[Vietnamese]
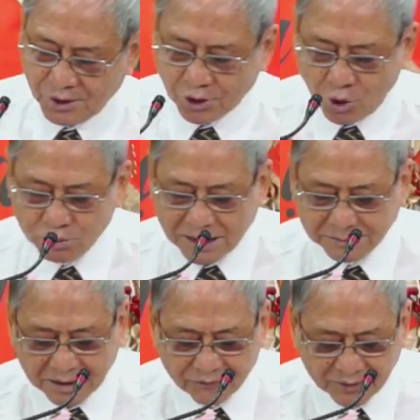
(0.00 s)
Khung cảnh
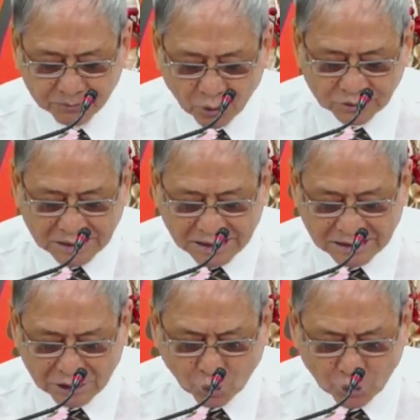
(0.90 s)
mà David mô tả
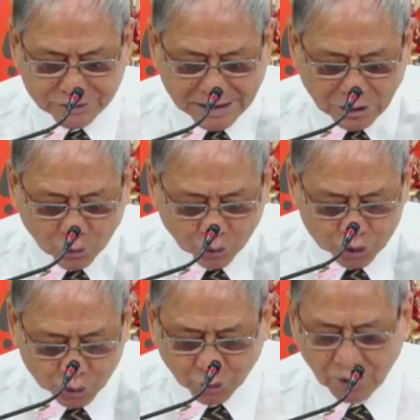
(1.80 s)
là ngôi nhà của
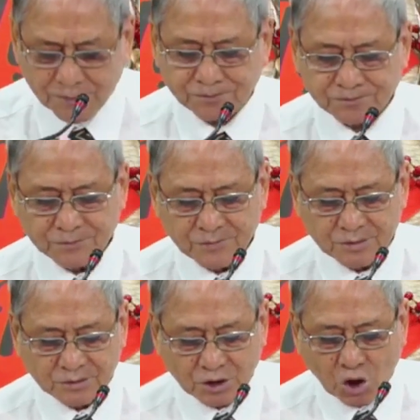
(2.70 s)
Chúa
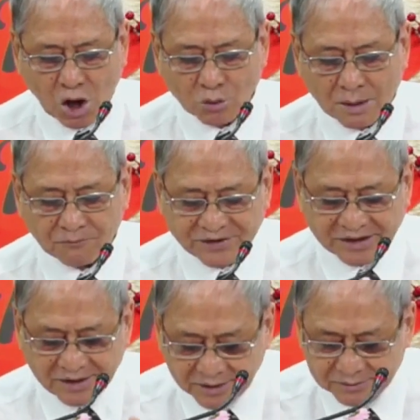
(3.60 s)
Nơi đó ông làm vị
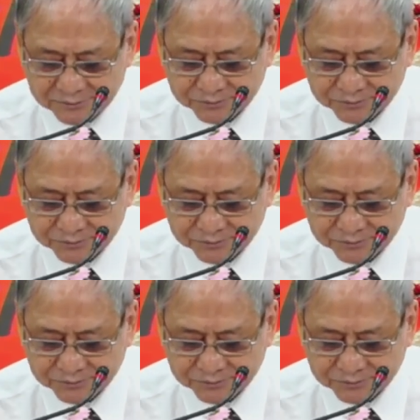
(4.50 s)
khách,